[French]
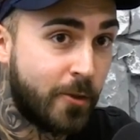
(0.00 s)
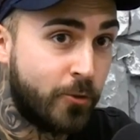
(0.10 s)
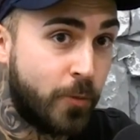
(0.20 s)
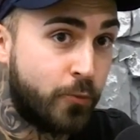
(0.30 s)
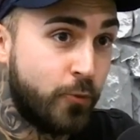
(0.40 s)

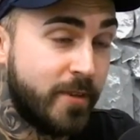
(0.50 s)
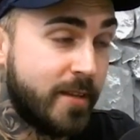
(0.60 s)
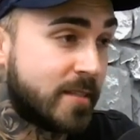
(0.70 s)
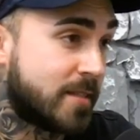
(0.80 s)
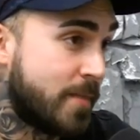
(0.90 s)
Depuis des
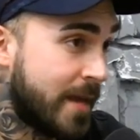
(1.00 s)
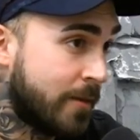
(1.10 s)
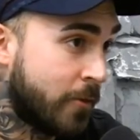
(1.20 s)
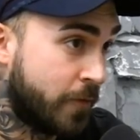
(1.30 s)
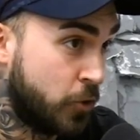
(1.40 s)
semaines,
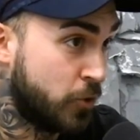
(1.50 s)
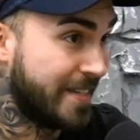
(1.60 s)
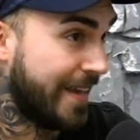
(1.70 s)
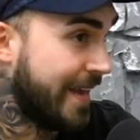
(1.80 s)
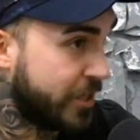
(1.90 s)
on fait juste
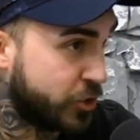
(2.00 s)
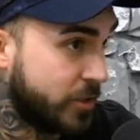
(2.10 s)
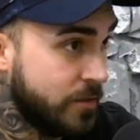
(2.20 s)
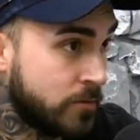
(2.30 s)
réagir.